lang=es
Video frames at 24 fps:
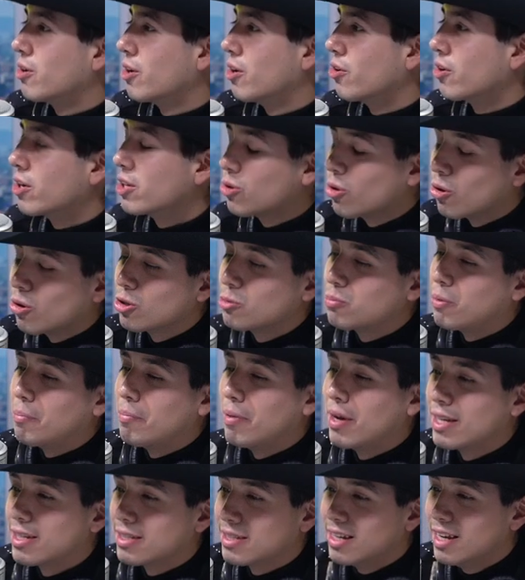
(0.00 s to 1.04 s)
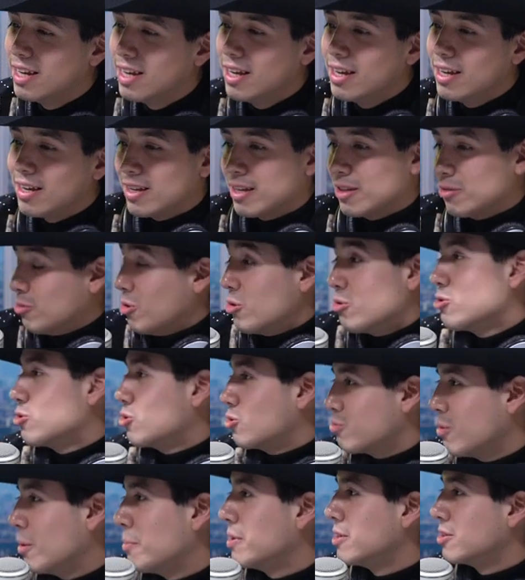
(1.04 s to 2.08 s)
Creo que todos los papás, eh, todos
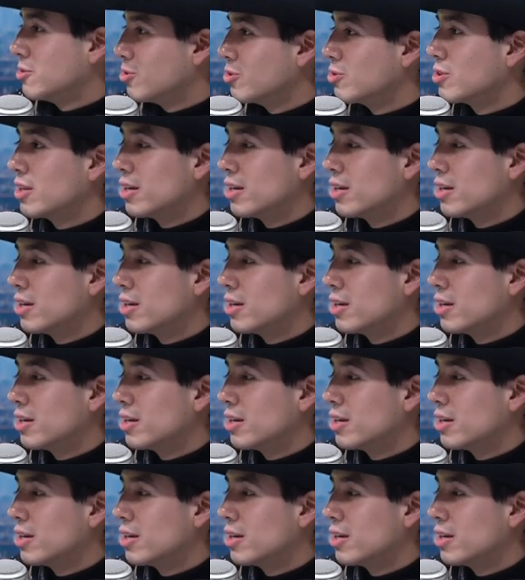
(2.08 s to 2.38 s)
nuestros papás, ¿no?